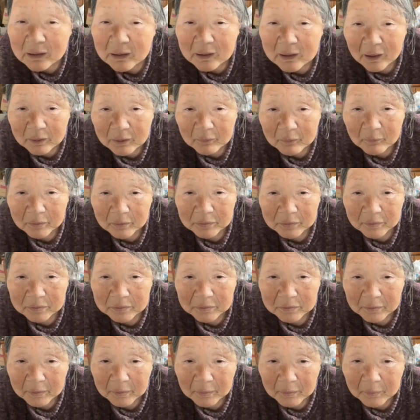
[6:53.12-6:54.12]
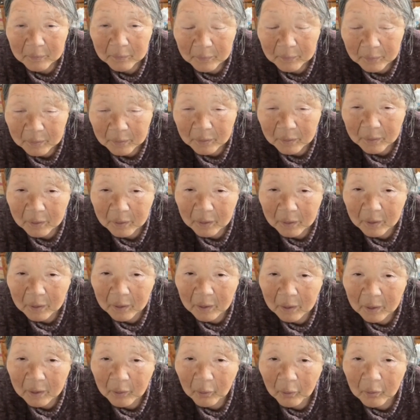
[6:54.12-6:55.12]
られない私
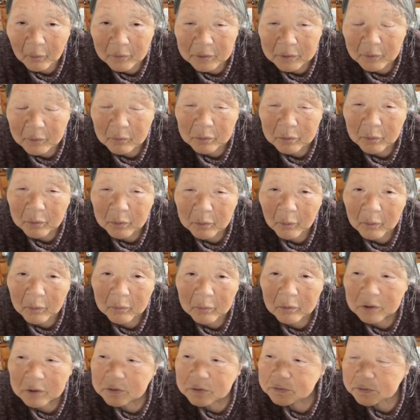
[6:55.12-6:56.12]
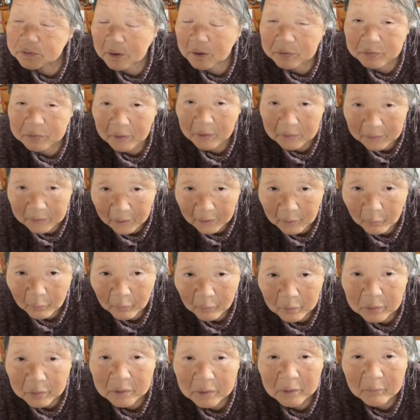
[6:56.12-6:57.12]
ほいでうどん食いっちゃってね
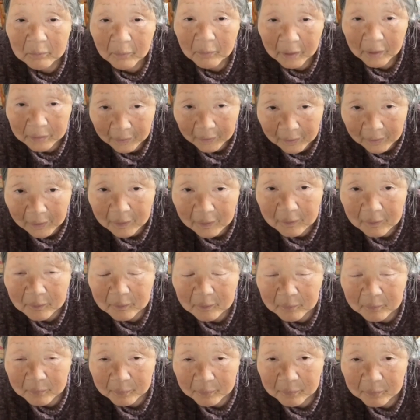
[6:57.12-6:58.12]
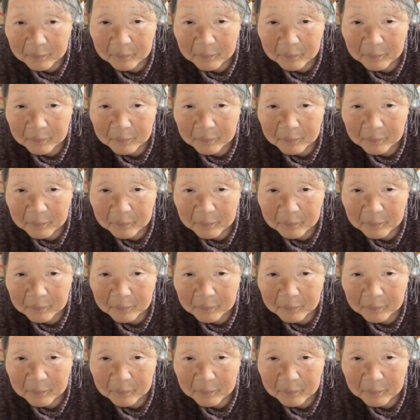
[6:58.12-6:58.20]
本人はね